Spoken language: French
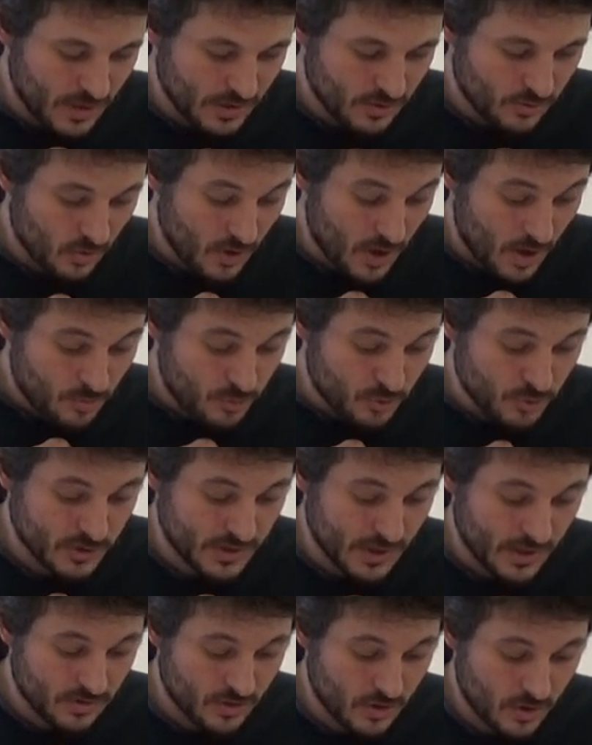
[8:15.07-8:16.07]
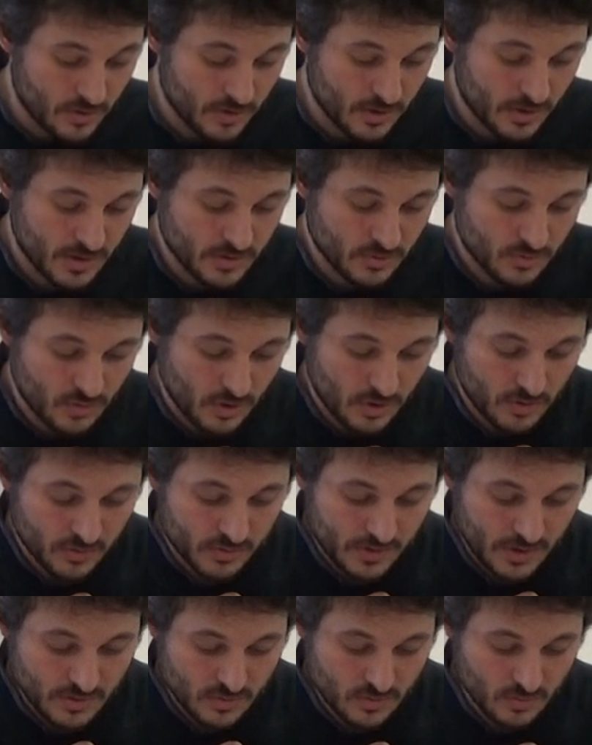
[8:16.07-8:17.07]
La Torah, plus qu'un ordre, est une
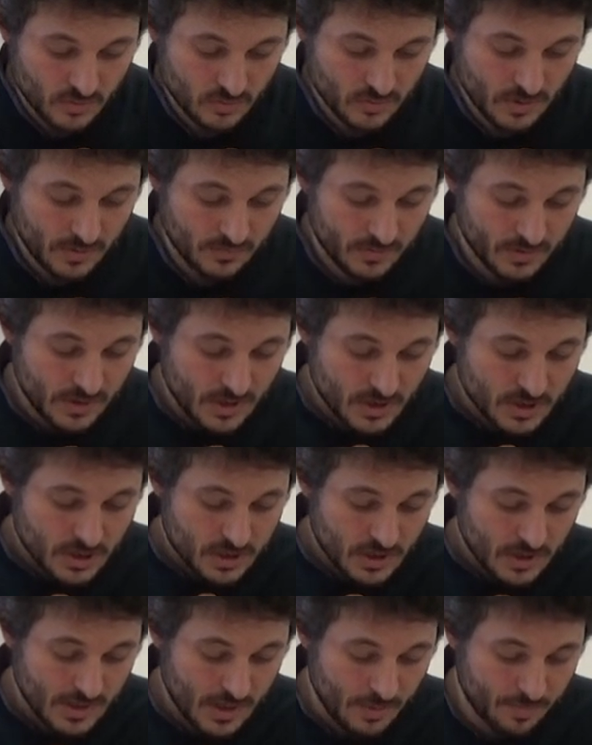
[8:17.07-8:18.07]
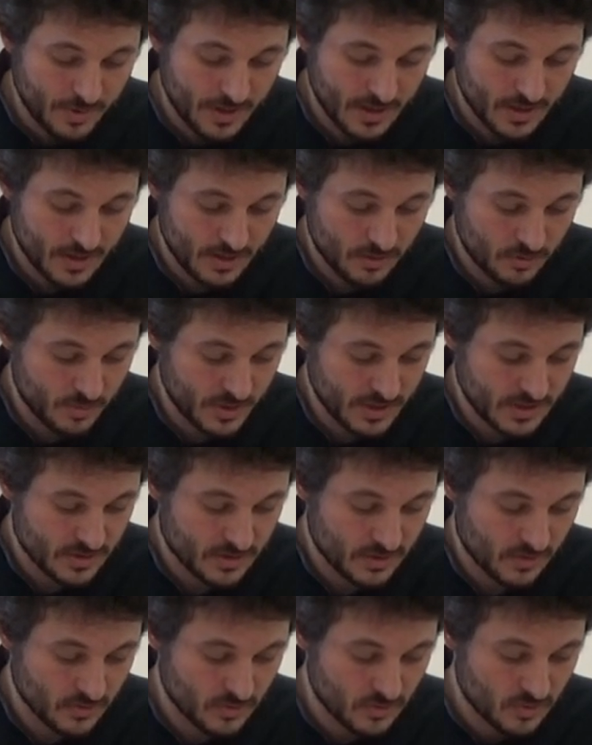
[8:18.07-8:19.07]
orientation, davantage qu'un appel à
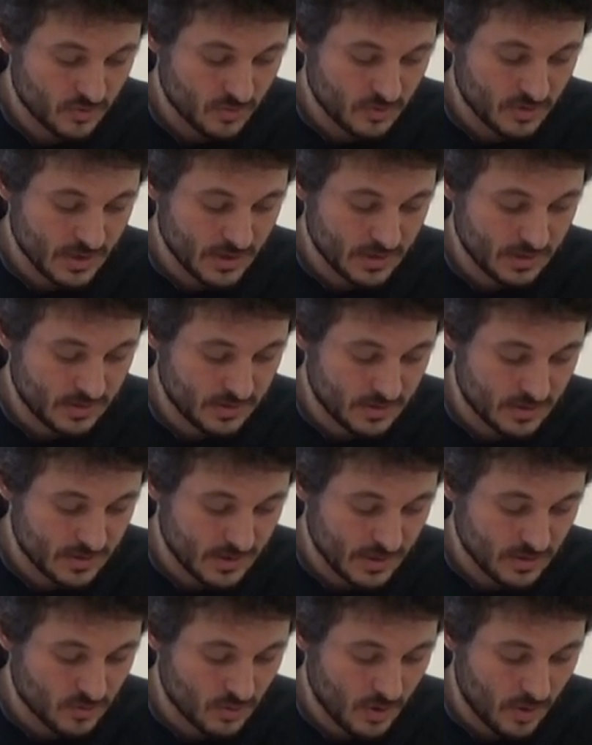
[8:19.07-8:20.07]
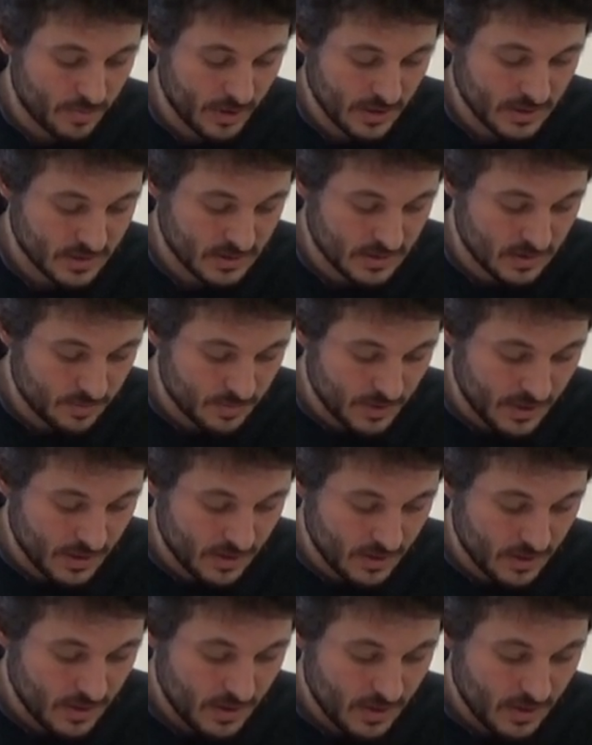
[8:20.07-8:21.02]
l'obéissance, une incitation à participer,